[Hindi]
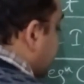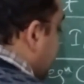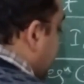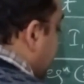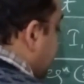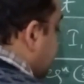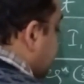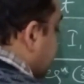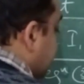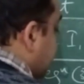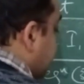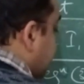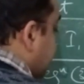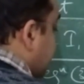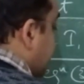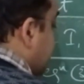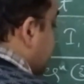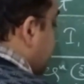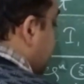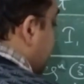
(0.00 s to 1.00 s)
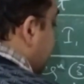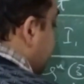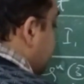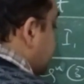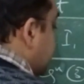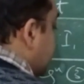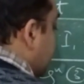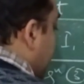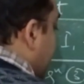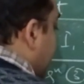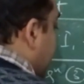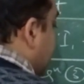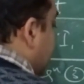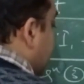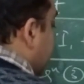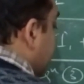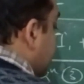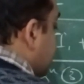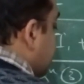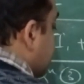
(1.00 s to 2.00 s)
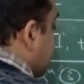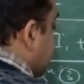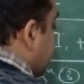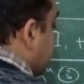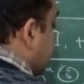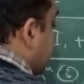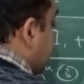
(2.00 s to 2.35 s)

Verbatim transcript: क्या लिख सकते हैं ए स्क्वायर को लिख सकते